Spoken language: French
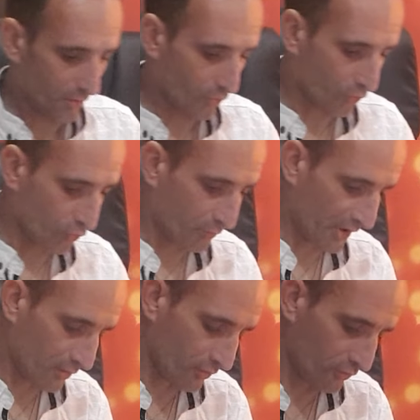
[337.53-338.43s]
Donc on nous
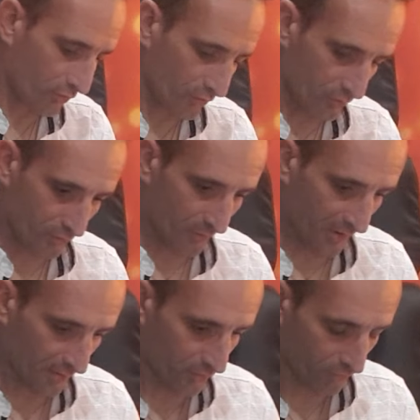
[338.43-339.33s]
parle de,
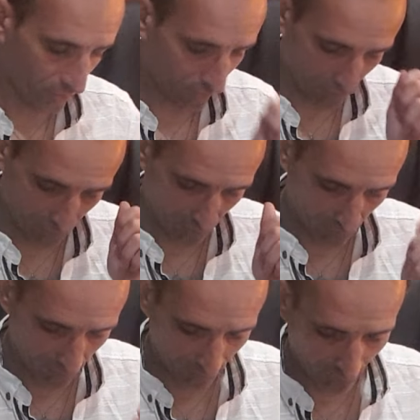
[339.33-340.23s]
voilà
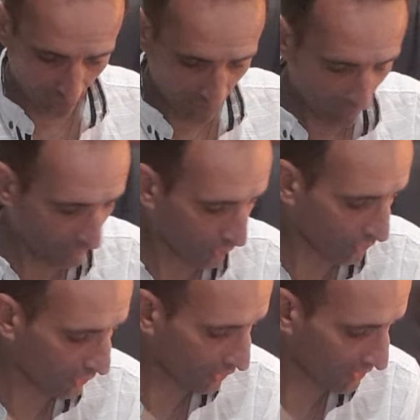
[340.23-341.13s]
pour un homme de
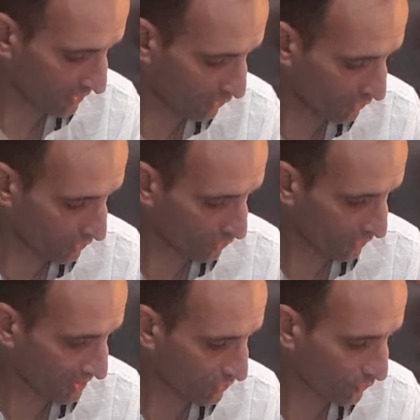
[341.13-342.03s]
cœur sur
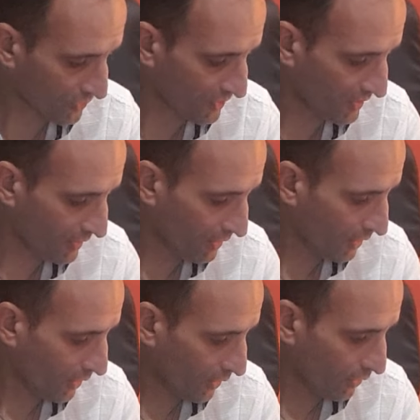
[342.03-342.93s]
des soucis,
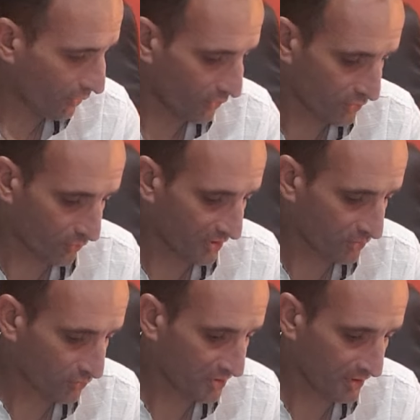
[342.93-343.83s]
euh, sur des
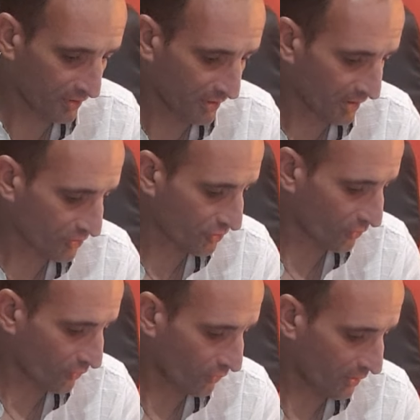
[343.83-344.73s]
soucis
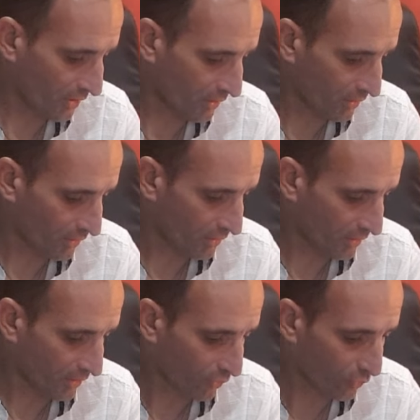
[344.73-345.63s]
d'argent,
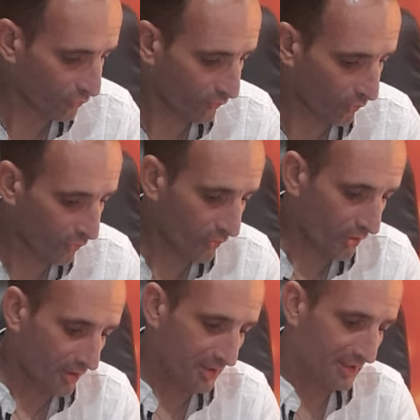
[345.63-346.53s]
un renouveau,
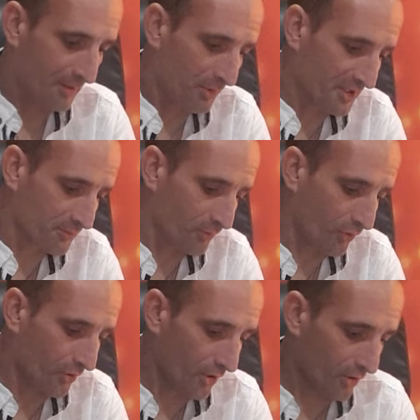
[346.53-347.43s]
des
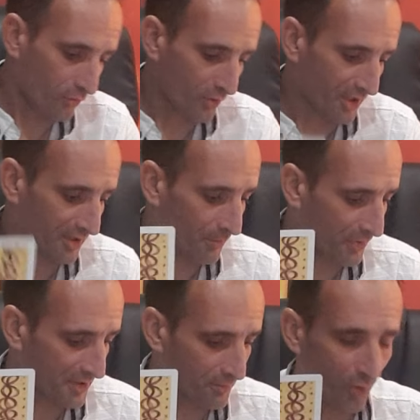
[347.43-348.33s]
déplacements. Donc un
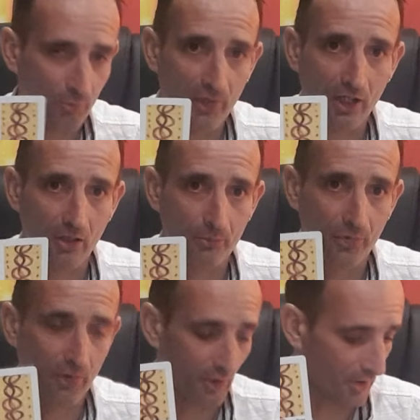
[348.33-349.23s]
déplacement par
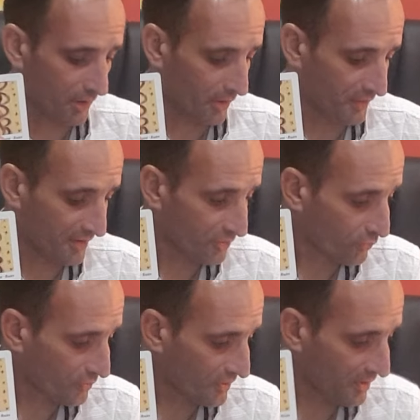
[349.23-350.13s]
rapport à des
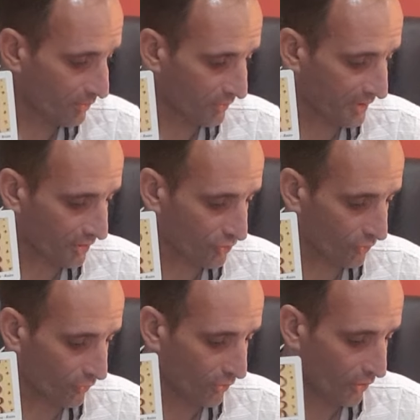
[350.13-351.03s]
soucis euh,
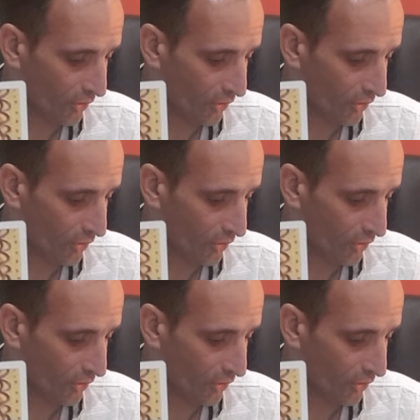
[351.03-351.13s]
d'argent.